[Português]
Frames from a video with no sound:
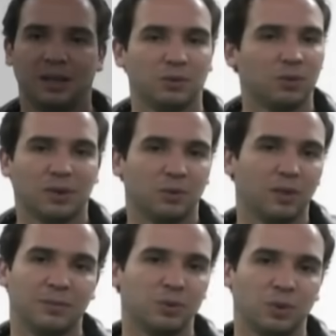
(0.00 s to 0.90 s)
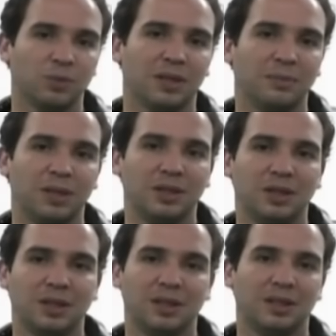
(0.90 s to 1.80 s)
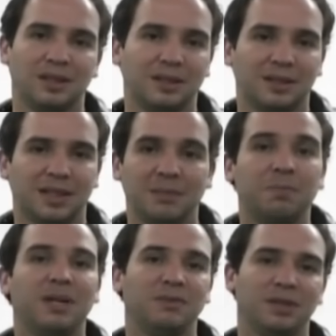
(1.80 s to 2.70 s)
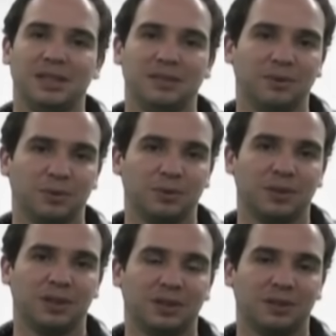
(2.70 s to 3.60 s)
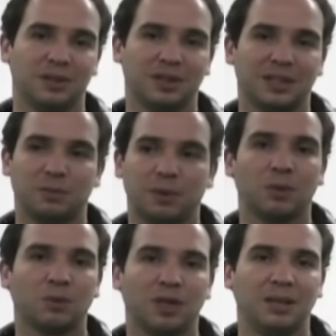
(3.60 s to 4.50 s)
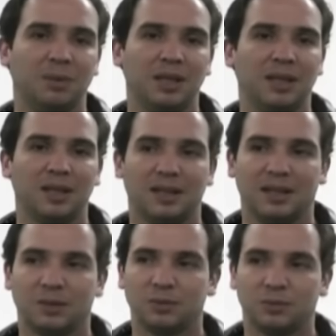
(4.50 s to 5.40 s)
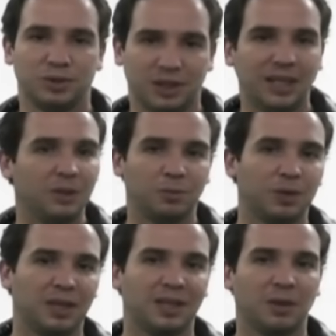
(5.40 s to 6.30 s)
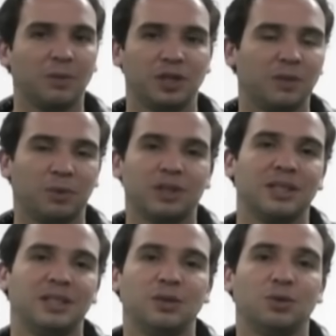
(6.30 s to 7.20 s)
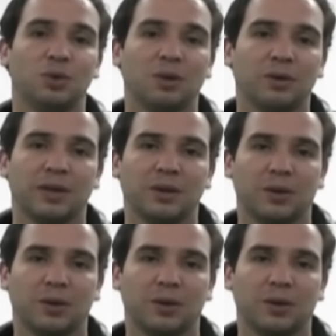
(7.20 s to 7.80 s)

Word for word: é um jogador absolutamente imprevisível no que diz respeito ao drible. É um gênio porque realmente ele pode decidir o jogo a qualquer